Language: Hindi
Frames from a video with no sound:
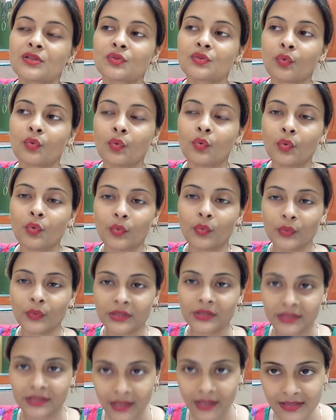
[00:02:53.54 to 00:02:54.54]
सो
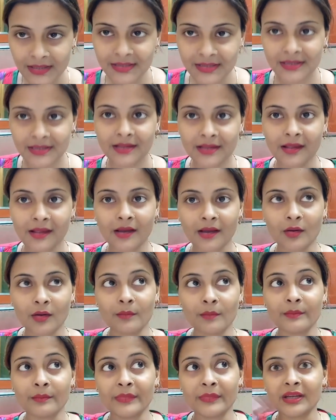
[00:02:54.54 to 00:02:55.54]
so, यस yes, अब
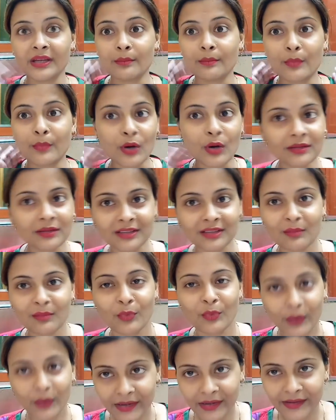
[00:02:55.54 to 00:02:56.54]
मैंने बहुत ज़्यादा
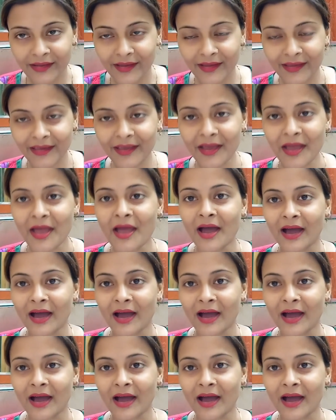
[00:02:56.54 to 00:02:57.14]
बोल लिया है